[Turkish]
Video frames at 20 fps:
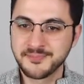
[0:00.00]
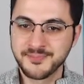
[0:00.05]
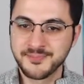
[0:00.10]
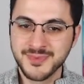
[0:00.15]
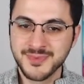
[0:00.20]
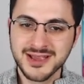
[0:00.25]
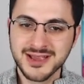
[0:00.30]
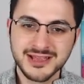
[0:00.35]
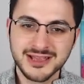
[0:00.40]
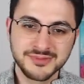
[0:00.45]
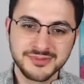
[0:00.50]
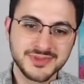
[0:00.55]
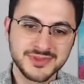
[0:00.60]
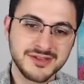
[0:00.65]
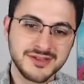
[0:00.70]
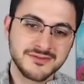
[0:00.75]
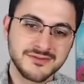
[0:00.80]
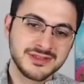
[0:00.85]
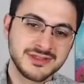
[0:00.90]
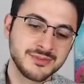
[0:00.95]
Bakalım
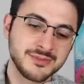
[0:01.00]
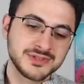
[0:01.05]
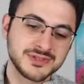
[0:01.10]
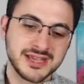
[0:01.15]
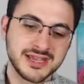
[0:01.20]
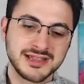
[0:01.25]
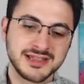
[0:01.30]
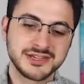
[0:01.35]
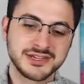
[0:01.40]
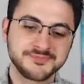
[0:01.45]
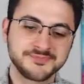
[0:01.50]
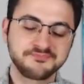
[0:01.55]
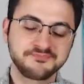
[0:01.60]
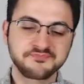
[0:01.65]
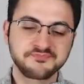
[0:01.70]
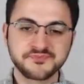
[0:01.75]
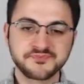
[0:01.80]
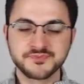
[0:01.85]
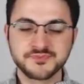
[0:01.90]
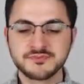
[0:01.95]
ne tip şeyler.
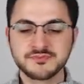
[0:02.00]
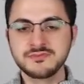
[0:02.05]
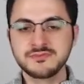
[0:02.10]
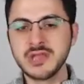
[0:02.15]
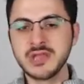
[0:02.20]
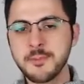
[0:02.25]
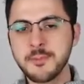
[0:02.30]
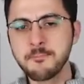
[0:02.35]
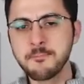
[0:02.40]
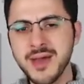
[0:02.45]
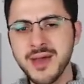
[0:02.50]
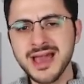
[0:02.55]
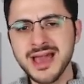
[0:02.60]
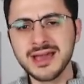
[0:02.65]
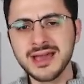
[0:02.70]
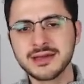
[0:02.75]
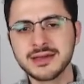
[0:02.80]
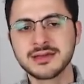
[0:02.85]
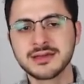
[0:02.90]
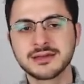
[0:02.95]
B,
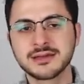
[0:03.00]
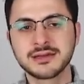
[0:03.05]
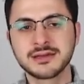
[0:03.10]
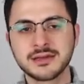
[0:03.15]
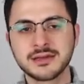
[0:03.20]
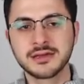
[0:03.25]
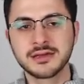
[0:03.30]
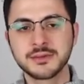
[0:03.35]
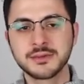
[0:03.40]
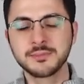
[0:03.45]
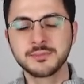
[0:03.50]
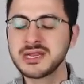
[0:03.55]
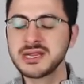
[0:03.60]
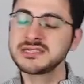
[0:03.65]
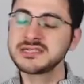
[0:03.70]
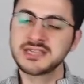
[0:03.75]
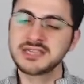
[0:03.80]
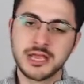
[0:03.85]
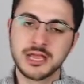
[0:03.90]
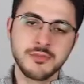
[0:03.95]
e,
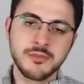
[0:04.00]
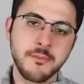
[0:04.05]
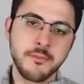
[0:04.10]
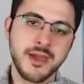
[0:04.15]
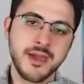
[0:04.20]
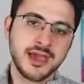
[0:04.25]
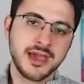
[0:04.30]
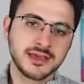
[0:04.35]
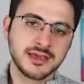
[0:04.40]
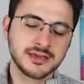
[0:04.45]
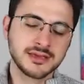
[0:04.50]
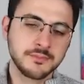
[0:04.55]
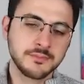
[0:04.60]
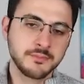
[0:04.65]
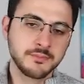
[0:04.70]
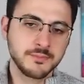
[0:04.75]
birinci kelime back.